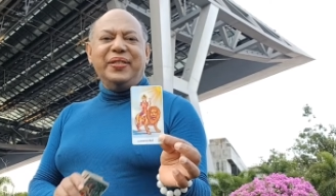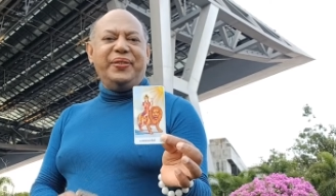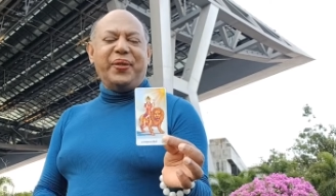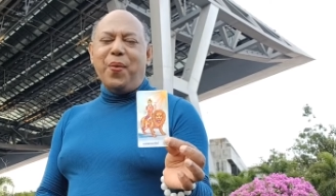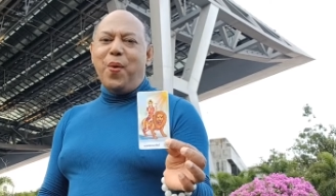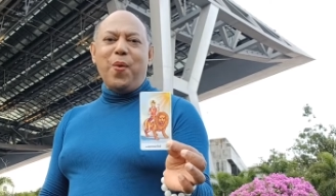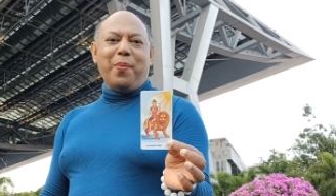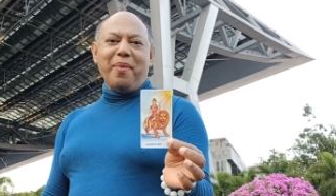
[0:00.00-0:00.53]

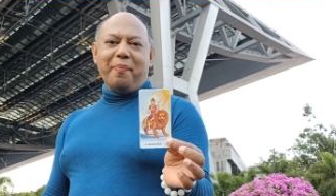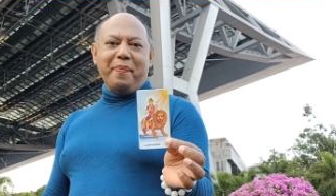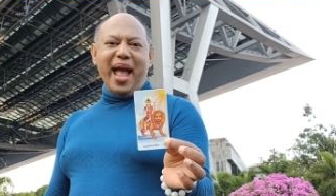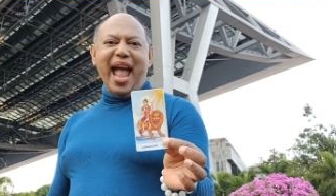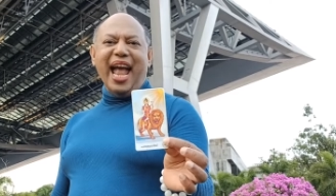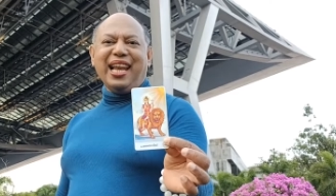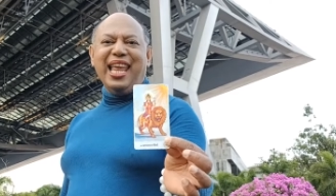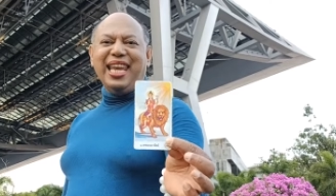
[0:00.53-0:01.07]
สูง
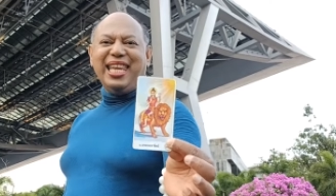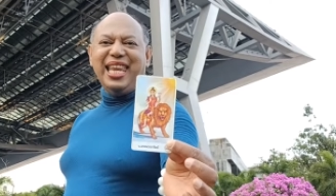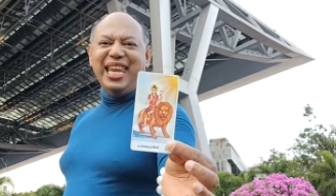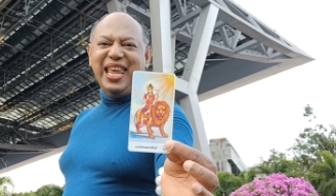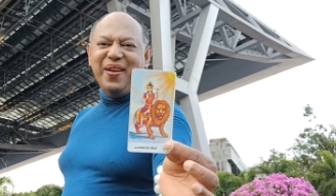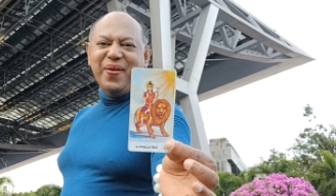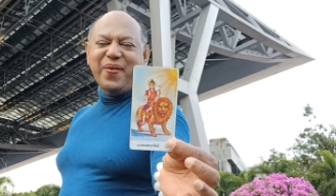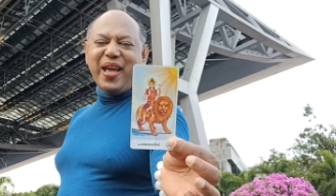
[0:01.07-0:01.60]
มาก ๆ เลยที
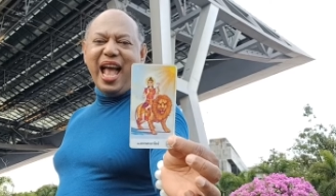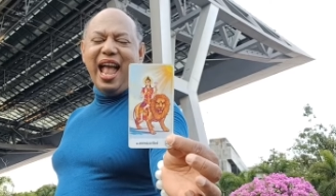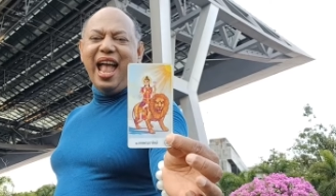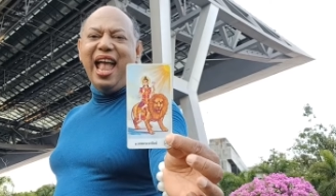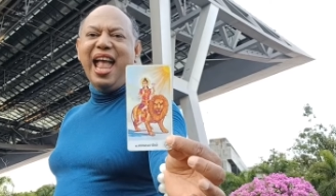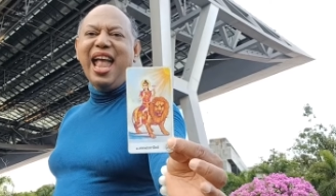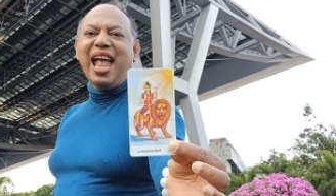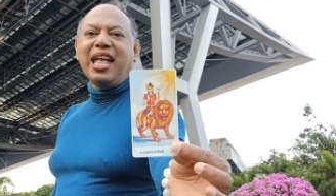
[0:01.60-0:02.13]
เดียวค่ะ
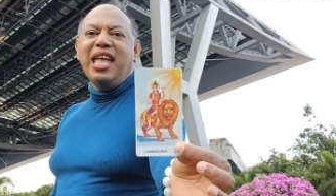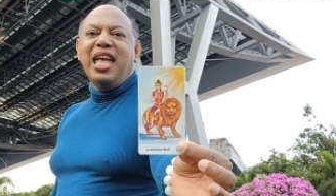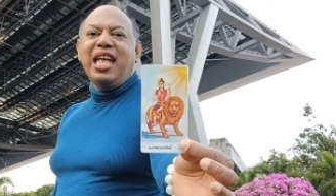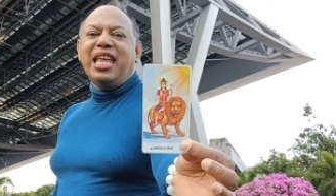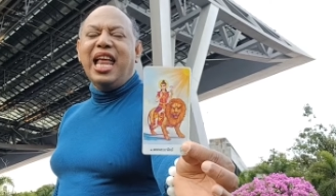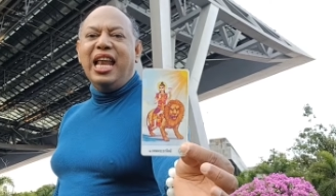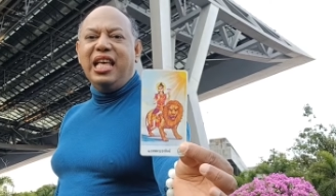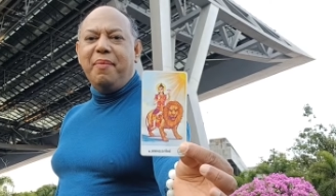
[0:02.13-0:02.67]

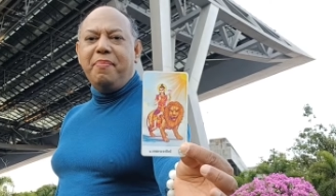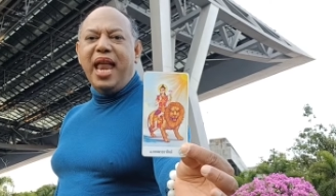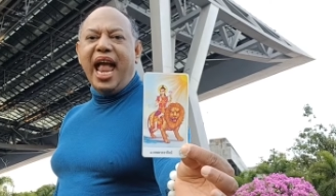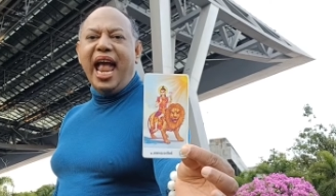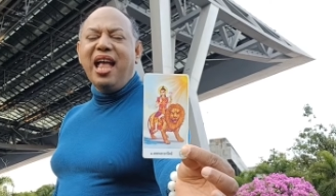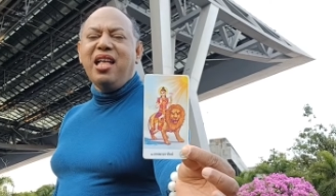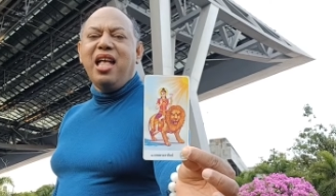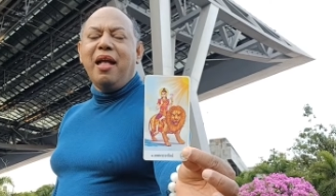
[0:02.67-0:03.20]
อย่าลืม
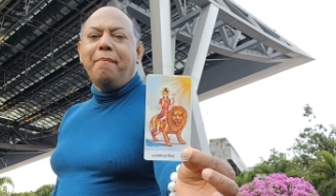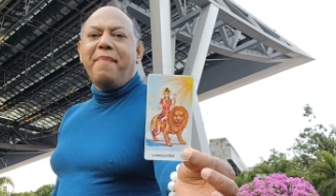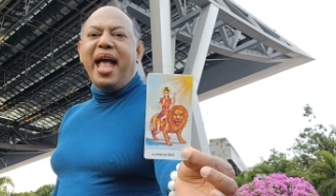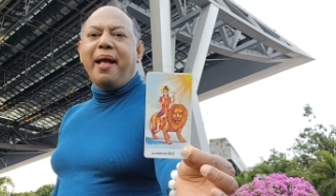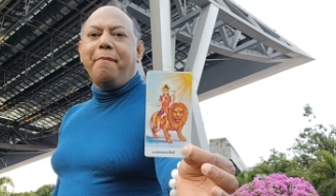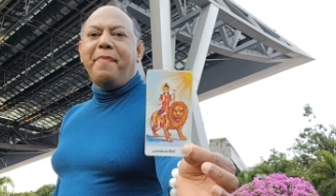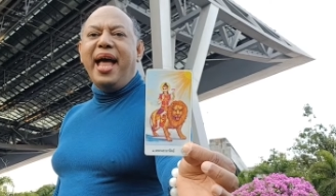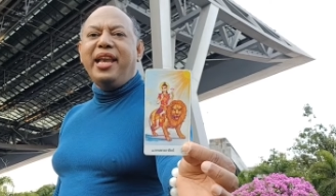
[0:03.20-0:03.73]
นะแบ่
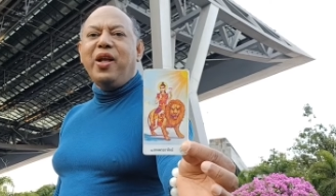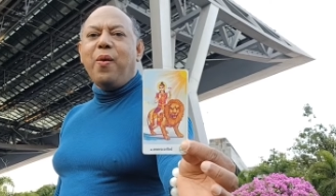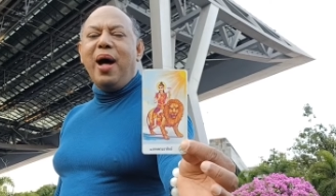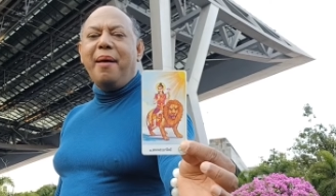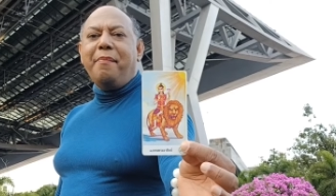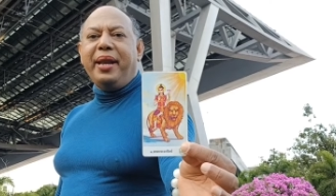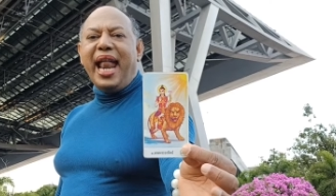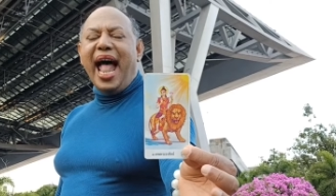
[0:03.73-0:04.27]
งปันควา
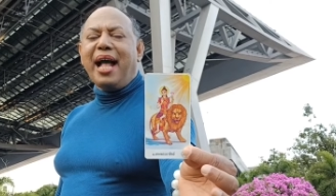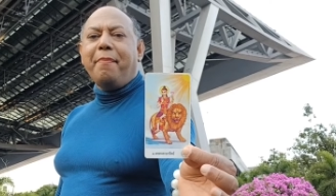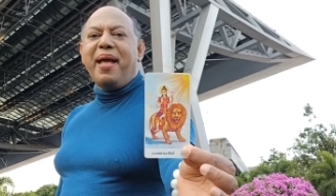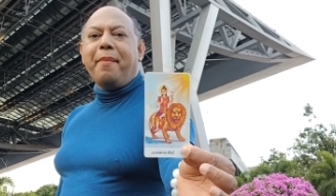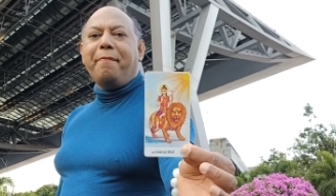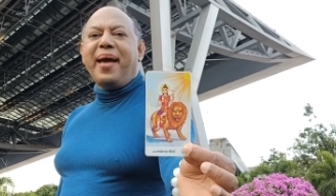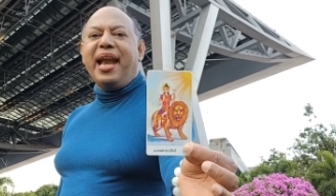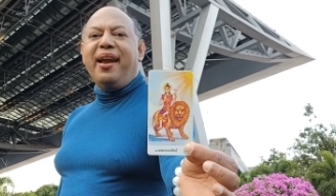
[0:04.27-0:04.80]
มรักแบ่
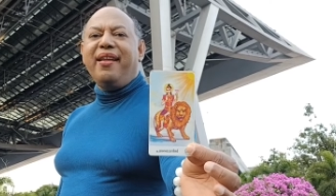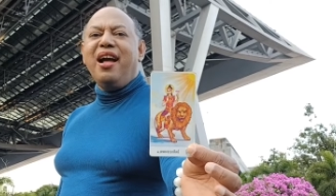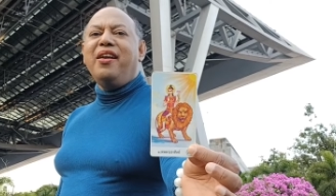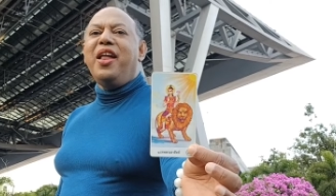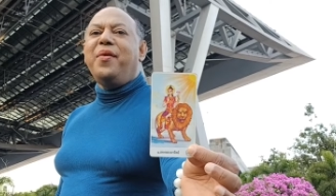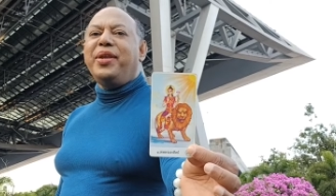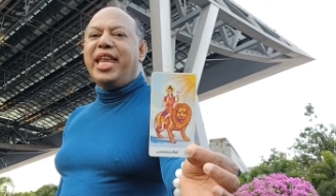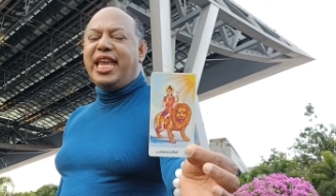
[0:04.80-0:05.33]
งปันเรื่อง
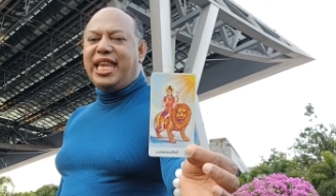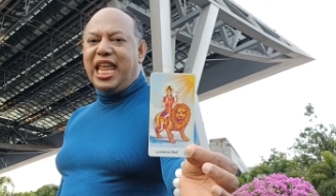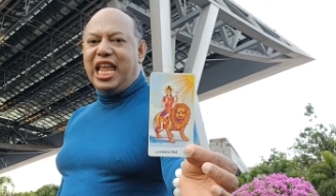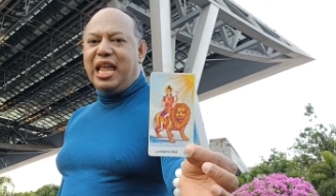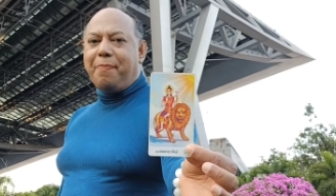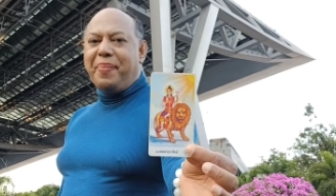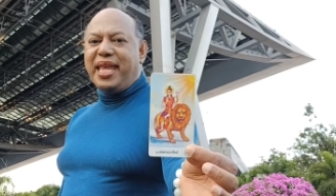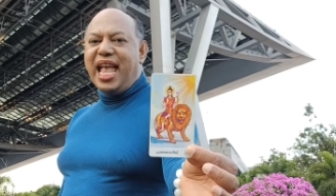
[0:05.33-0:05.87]
ราว
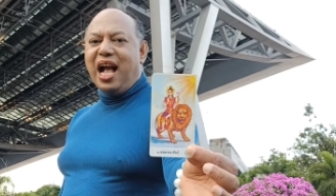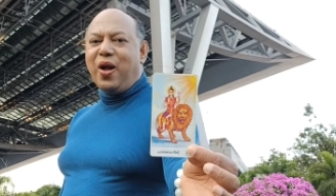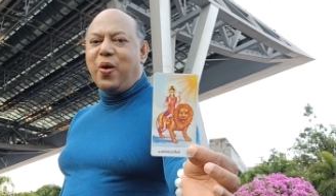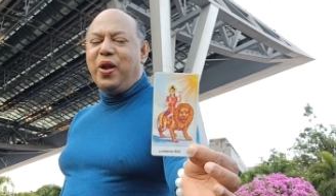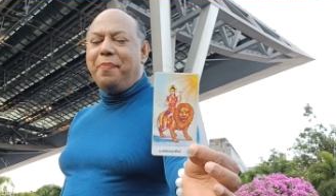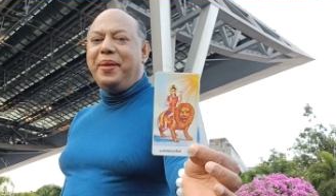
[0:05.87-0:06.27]
ดีๆ ไปยังคน